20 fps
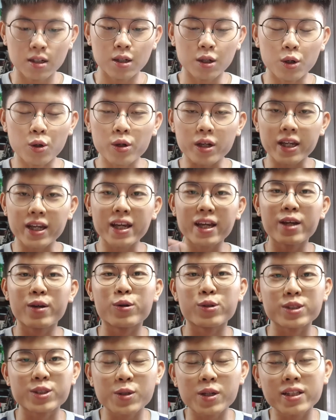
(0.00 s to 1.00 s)
OK，我
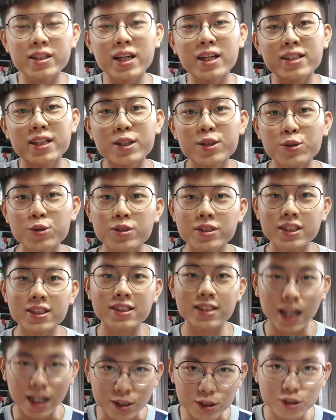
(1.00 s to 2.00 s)
希望大家都已经
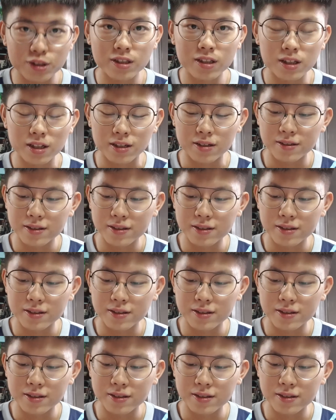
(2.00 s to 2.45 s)
尝试了。